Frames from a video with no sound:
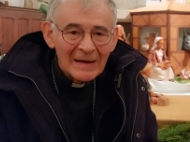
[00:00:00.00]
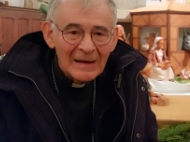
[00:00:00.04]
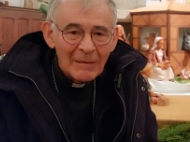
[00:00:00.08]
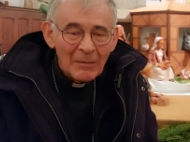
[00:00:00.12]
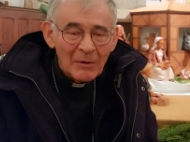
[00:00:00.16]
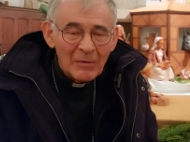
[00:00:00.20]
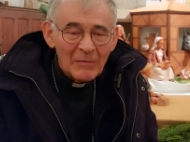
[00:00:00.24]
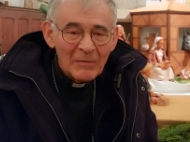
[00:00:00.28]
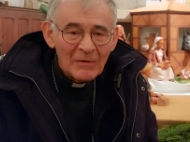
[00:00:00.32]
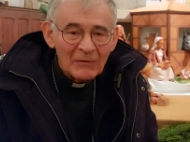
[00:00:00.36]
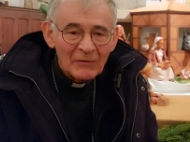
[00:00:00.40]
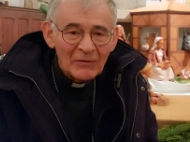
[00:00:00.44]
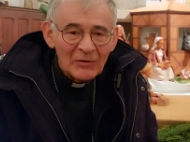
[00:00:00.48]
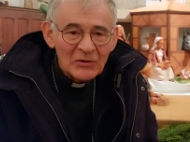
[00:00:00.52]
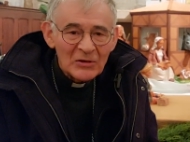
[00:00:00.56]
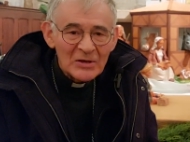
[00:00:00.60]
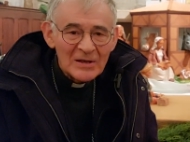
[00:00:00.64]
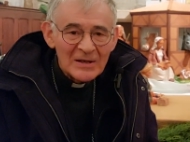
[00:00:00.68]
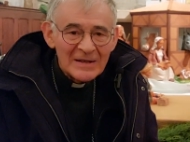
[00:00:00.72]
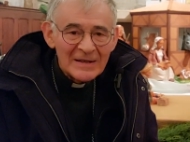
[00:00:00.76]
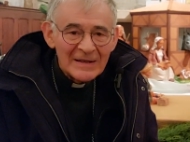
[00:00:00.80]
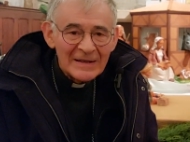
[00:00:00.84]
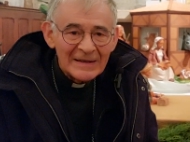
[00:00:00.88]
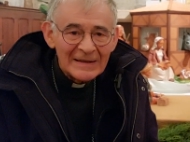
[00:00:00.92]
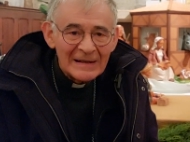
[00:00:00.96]
La première
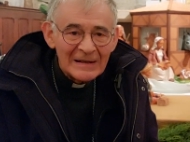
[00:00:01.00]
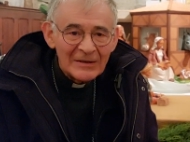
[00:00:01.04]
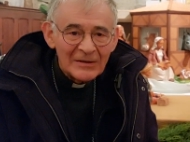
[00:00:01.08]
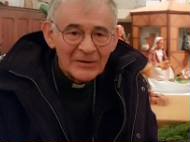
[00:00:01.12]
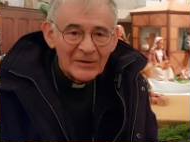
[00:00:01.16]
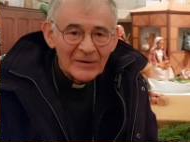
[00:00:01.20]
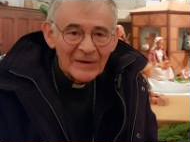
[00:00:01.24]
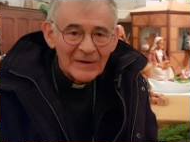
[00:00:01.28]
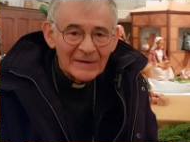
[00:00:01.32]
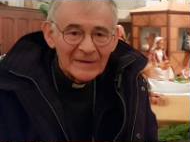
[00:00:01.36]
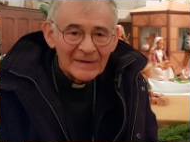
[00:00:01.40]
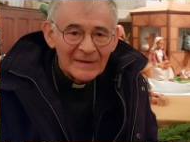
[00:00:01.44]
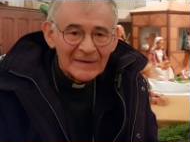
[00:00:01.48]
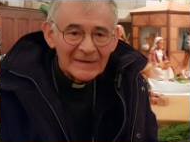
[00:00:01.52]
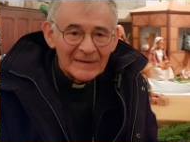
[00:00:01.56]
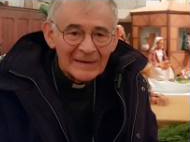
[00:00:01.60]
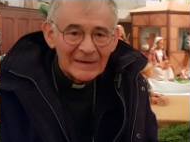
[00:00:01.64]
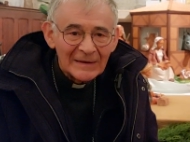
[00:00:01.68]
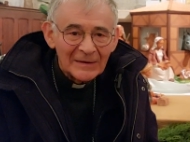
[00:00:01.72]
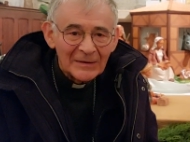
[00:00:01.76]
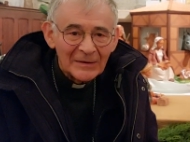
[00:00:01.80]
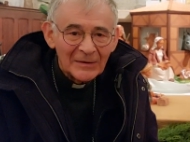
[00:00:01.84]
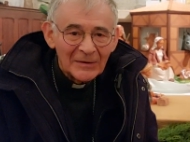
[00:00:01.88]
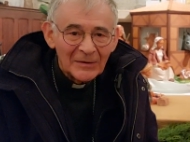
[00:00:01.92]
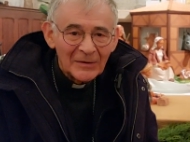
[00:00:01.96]
fragilité qu'il connaît, c'est
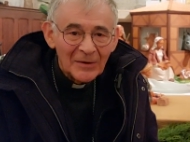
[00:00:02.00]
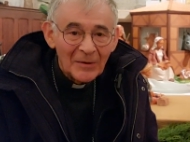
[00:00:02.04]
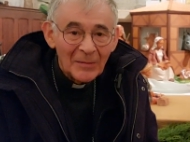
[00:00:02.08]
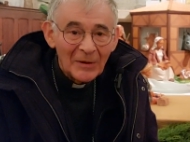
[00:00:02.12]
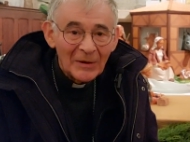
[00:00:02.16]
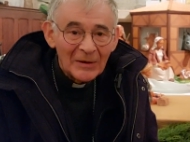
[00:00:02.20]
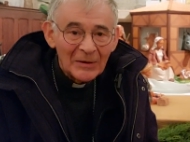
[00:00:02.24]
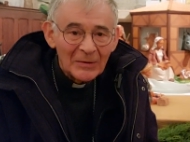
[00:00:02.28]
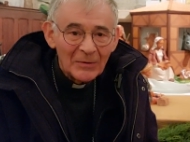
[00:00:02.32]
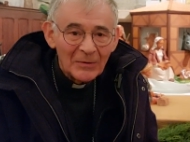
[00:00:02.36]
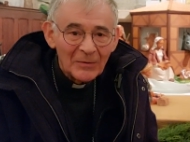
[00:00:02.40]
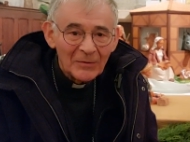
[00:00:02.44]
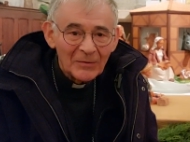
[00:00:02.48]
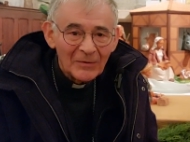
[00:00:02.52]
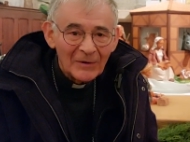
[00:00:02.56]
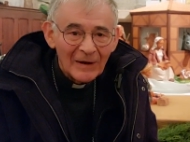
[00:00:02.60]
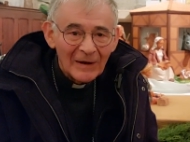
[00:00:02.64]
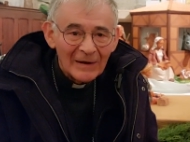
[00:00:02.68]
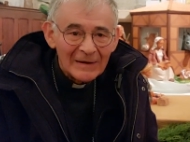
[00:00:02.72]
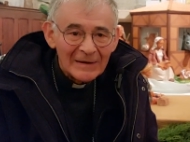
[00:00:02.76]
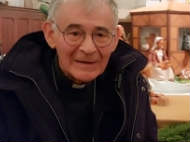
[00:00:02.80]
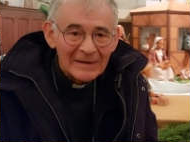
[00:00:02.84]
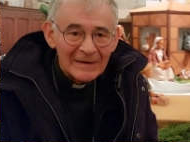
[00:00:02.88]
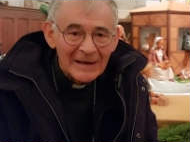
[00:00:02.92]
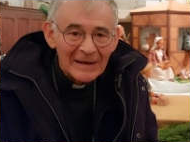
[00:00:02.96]
celle d'embryon.
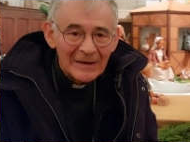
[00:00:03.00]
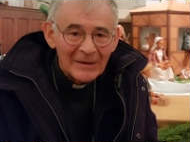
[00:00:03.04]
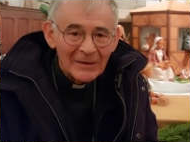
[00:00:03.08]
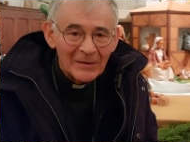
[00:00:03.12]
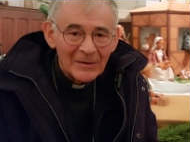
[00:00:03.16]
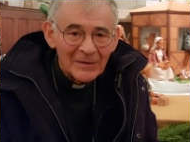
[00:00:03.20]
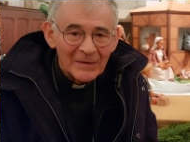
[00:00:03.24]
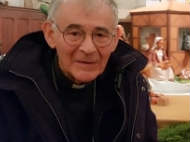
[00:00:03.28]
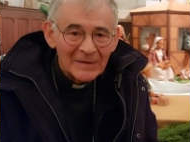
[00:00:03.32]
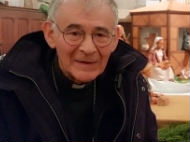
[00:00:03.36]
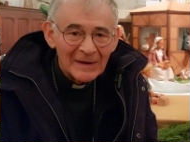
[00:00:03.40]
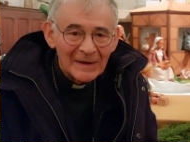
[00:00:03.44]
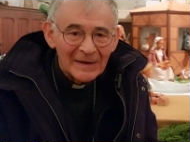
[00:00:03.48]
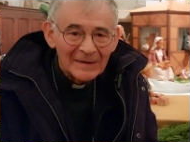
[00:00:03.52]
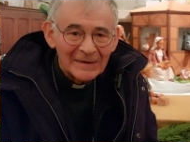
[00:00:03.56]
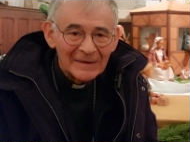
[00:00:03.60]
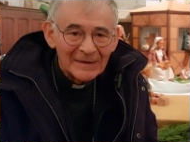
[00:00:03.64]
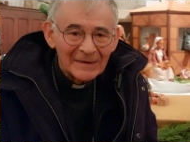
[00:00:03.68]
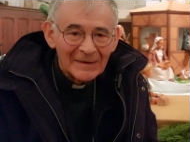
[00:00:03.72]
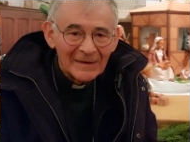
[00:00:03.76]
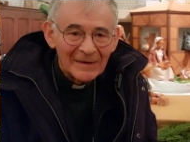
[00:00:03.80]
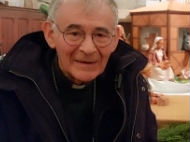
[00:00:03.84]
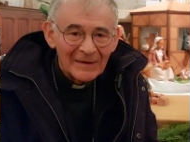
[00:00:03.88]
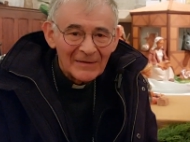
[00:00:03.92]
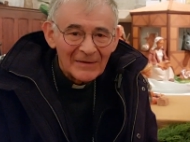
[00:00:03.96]
voilà, il naît dans le sein
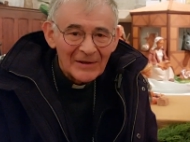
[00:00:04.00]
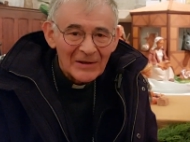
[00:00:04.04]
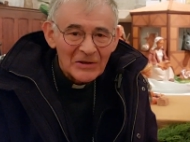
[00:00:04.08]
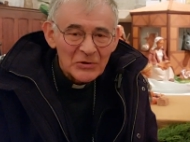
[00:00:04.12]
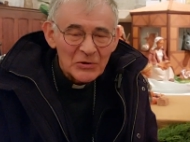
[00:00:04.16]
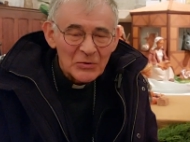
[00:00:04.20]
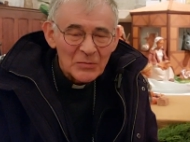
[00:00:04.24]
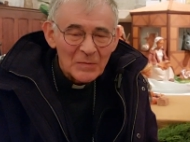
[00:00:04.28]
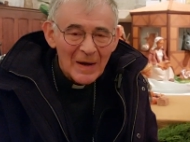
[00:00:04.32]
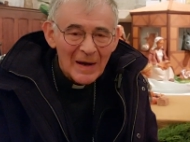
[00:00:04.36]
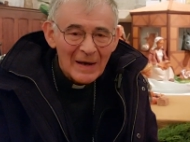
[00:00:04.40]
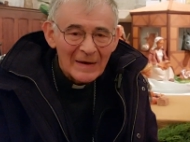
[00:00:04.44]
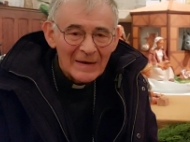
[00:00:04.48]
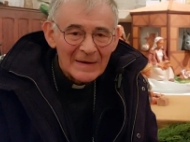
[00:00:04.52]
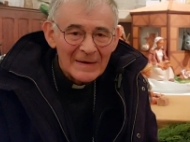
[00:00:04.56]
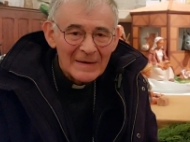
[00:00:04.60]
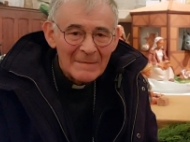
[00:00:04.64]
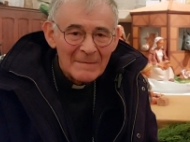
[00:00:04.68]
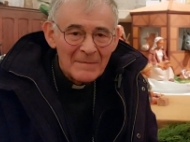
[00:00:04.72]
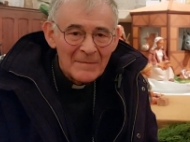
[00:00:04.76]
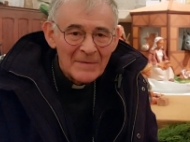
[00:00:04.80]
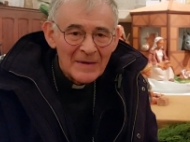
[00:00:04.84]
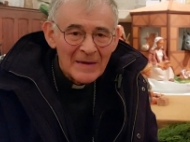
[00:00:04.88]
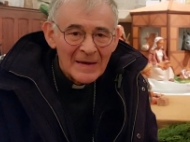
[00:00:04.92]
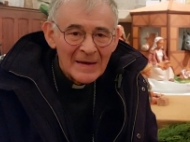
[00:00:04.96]
de la Vierge Marie.